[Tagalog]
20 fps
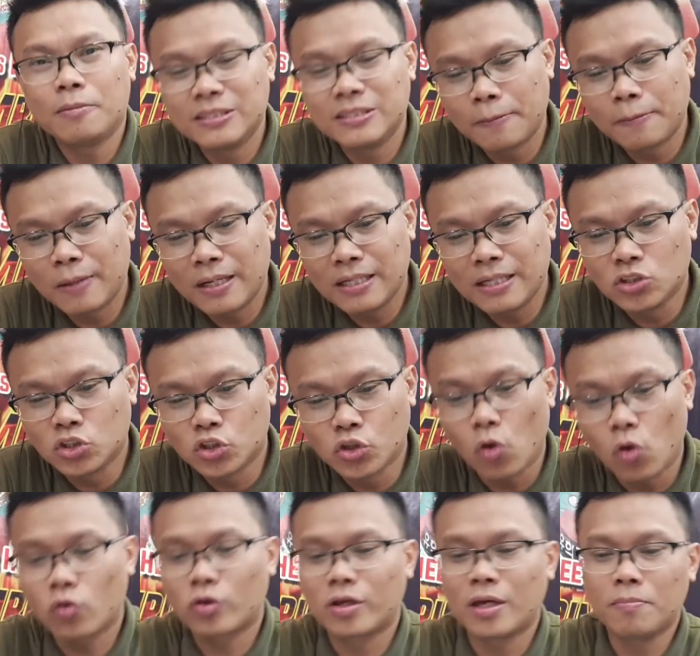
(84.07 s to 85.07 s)
Japan,
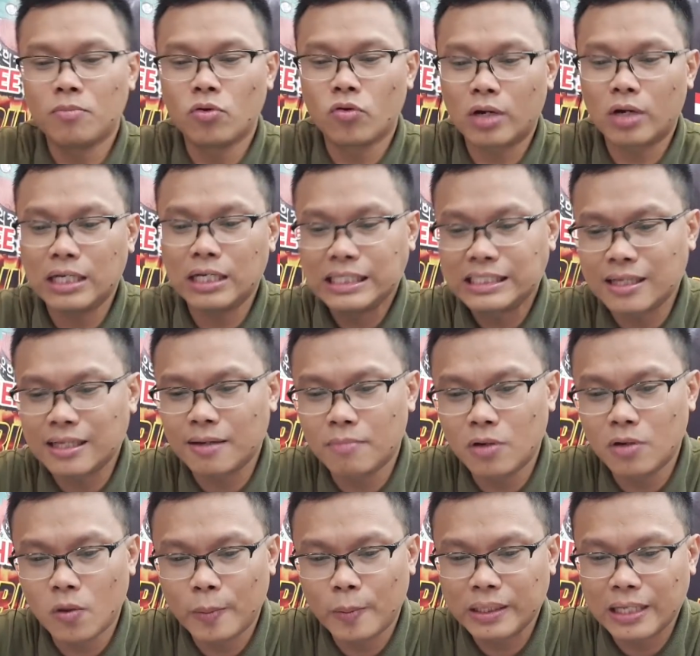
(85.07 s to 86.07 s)
Shok Kimura, isang
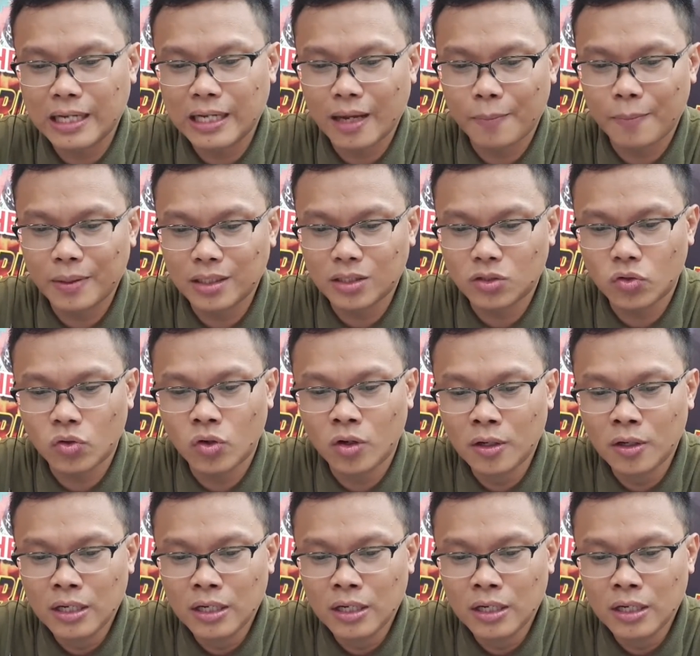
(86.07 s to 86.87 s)
malupit na laban nito.